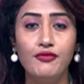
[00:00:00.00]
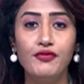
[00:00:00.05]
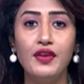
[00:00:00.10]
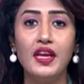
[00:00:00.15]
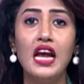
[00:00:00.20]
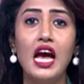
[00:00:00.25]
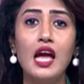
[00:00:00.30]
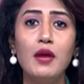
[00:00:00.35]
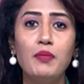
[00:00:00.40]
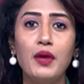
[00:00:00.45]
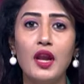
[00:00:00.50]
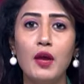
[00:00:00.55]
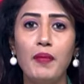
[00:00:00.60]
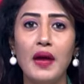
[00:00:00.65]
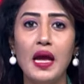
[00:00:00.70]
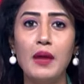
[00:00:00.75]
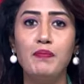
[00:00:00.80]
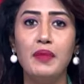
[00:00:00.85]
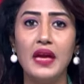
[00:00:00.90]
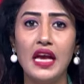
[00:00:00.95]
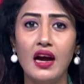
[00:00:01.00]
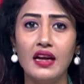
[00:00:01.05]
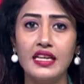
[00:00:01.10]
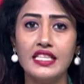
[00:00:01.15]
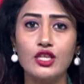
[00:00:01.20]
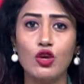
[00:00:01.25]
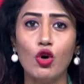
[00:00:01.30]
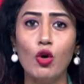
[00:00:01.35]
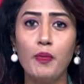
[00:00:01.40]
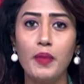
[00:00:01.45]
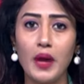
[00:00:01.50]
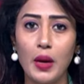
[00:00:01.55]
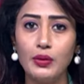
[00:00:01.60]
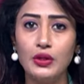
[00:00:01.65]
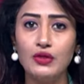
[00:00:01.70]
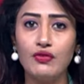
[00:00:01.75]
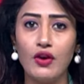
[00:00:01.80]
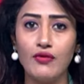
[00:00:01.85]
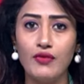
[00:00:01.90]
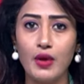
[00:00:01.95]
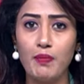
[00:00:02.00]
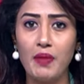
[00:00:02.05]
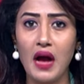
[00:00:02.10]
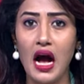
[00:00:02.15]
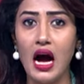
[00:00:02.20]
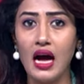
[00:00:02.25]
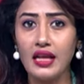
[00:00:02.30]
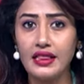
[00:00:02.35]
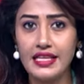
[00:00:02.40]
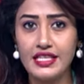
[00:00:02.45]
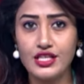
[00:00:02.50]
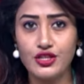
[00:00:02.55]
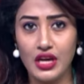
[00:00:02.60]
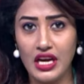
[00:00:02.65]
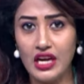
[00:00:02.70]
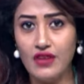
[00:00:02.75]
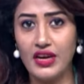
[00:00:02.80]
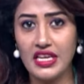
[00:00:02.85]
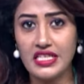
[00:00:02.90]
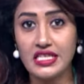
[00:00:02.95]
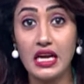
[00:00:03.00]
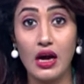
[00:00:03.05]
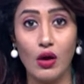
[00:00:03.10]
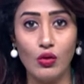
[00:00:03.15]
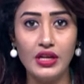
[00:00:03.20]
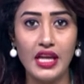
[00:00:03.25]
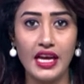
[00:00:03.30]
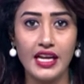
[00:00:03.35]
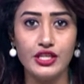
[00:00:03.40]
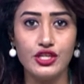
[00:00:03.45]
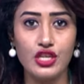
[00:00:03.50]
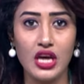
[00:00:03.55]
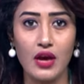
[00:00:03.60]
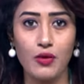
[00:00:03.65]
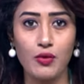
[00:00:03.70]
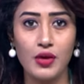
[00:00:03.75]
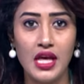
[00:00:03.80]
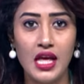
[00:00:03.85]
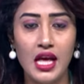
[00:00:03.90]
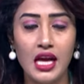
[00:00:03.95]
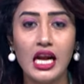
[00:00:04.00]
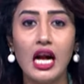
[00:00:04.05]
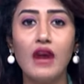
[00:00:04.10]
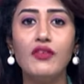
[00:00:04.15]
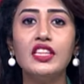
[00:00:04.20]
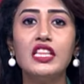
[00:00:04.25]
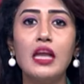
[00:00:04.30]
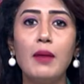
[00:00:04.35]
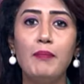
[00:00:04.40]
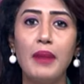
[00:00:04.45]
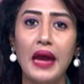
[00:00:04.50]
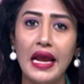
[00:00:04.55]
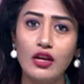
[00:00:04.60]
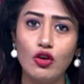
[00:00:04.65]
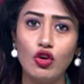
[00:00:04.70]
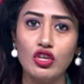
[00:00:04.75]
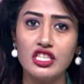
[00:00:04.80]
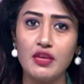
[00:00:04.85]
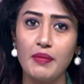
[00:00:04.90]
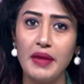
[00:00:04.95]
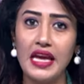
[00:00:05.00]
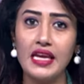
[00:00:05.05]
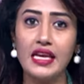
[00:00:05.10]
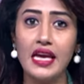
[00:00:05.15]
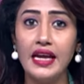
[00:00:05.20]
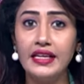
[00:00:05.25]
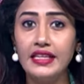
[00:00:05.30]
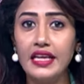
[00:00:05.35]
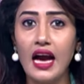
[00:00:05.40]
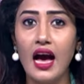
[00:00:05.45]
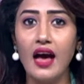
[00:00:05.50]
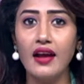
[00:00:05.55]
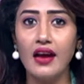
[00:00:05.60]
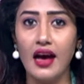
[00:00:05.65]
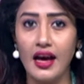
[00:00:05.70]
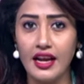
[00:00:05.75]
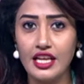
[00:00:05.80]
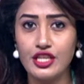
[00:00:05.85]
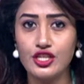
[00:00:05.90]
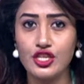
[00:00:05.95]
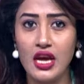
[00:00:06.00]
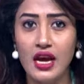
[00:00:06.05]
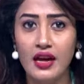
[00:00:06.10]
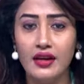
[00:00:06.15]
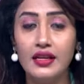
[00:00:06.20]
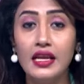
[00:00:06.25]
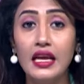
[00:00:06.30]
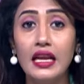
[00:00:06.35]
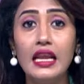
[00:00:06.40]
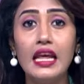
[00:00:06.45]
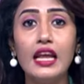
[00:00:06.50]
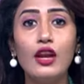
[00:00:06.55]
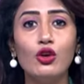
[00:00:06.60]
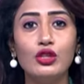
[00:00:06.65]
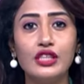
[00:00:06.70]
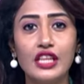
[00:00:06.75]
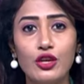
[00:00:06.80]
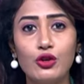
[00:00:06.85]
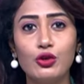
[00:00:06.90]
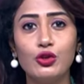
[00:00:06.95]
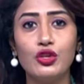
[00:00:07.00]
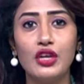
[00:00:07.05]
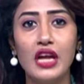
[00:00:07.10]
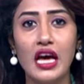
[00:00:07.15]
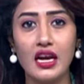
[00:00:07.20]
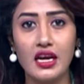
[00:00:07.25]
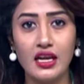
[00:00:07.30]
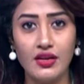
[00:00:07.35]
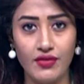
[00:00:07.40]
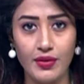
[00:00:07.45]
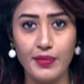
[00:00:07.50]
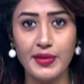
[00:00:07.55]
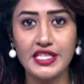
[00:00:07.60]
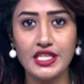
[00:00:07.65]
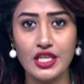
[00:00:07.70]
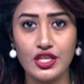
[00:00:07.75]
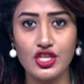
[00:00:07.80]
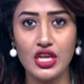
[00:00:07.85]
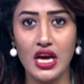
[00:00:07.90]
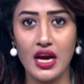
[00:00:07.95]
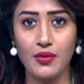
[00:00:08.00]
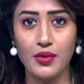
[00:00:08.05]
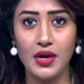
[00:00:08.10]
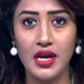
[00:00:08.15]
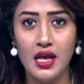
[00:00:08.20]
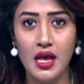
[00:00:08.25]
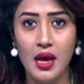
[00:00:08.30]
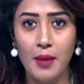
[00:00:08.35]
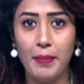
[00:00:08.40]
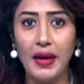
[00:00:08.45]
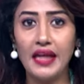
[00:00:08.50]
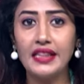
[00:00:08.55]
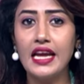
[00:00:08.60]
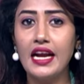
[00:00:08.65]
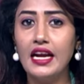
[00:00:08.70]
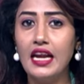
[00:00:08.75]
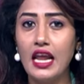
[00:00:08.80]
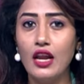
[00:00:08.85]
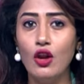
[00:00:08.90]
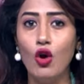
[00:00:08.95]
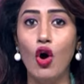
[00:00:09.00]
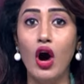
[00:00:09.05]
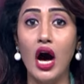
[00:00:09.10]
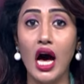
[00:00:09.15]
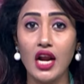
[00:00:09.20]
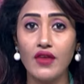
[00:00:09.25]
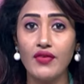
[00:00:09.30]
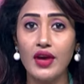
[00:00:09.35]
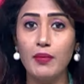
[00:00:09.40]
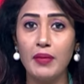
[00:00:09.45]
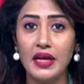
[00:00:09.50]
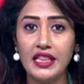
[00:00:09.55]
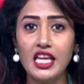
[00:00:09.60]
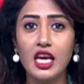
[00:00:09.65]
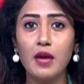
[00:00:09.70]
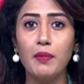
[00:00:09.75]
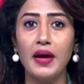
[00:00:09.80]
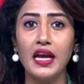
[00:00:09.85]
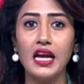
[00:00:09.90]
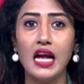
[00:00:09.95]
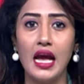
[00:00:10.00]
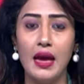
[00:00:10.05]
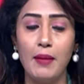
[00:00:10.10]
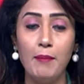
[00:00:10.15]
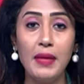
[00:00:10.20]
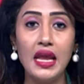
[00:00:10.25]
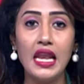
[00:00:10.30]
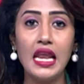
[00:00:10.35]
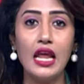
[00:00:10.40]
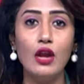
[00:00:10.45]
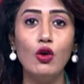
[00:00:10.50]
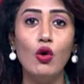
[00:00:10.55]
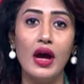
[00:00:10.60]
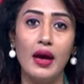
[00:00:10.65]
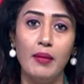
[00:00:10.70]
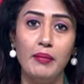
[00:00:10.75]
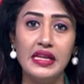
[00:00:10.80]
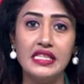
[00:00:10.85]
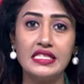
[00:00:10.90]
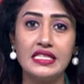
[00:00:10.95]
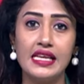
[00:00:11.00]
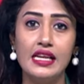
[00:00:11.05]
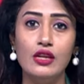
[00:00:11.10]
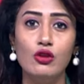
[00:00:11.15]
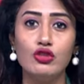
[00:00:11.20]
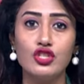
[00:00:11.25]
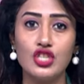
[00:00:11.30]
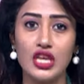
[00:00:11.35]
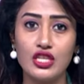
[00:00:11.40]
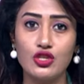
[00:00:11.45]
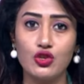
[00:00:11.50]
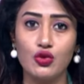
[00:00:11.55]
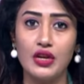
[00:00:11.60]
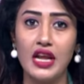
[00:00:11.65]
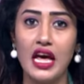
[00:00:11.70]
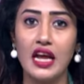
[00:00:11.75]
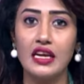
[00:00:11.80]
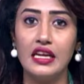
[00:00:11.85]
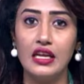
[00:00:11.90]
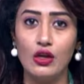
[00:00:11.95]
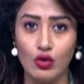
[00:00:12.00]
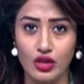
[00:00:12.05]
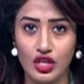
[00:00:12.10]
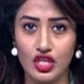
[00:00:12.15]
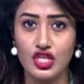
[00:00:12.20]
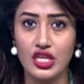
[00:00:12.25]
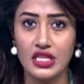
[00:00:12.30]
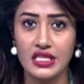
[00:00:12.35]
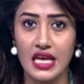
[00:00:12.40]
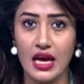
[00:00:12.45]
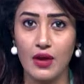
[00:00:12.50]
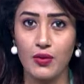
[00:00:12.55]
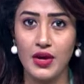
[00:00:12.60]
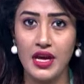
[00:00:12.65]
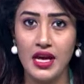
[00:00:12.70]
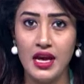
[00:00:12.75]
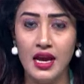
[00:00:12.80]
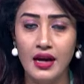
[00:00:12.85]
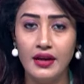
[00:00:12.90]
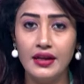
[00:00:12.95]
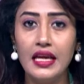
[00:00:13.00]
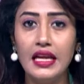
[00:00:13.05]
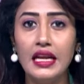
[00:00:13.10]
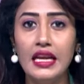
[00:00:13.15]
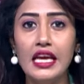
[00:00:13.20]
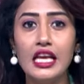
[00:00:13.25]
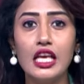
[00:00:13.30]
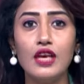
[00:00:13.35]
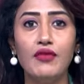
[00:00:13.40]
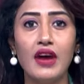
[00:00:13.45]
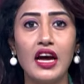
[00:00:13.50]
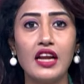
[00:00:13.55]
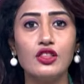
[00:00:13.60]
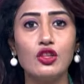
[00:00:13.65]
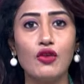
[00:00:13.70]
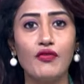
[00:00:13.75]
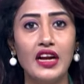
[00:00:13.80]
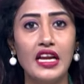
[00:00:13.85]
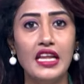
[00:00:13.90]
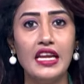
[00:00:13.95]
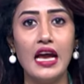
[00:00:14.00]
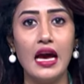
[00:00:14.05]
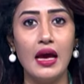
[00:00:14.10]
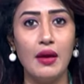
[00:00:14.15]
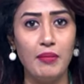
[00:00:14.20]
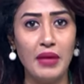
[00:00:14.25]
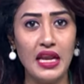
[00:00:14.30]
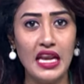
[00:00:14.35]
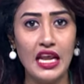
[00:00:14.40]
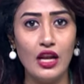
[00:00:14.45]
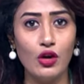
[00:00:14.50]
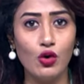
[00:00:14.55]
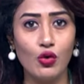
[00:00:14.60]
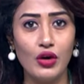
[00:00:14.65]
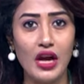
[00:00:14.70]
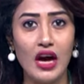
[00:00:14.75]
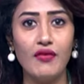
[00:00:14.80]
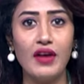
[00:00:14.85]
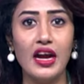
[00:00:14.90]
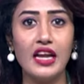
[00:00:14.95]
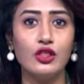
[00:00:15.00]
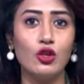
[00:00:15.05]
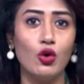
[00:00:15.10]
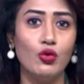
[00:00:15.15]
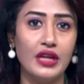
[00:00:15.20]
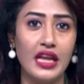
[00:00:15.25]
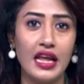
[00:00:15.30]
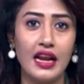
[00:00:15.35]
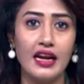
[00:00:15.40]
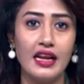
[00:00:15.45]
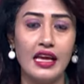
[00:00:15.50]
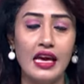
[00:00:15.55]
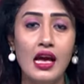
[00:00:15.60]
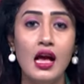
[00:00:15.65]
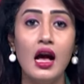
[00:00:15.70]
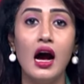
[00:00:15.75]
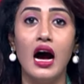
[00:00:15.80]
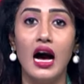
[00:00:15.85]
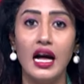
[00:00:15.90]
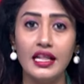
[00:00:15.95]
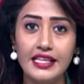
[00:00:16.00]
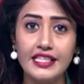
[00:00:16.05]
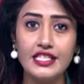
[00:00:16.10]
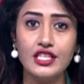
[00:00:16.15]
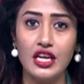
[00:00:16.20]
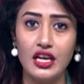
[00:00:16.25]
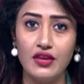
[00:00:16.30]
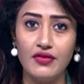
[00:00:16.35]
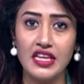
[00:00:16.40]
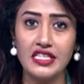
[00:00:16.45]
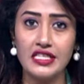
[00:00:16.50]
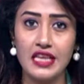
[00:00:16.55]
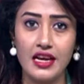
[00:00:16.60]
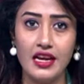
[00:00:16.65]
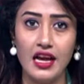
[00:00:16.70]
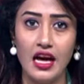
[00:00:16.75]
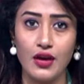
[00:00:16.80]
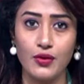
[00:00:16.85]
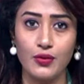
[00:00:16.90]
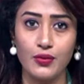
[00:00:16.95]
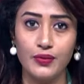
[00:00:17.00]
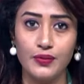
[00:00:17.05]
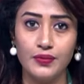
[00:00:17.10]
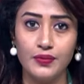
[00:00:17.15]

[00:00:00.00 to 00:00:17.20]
ఫిరాయింపులపై బీఆర్ఎస్ కు ప్రభుత్వ విప్ ఆతి శ్రీనివాస్ కౌంటర్ ఇచ్చారు కవిత బెయిల్ కోసమే కేటీఆర్ హరీష్ ఢిల్లీలో తిరుగుతున్నారని విమర్శించారు పదేళ్లలో అరవై మందికి పైగా ఎమ్మెల్యేలు ఎమ్మెల్సీలను చేర్చుకున్నారని గుర్తు చేశారు ఢిల్లీకి వారితో వెళ్లిన ఎమ్మెల్యేలు కూడా వారితో ఉండరని ఆది శ్రీనివాస్ అన్నారు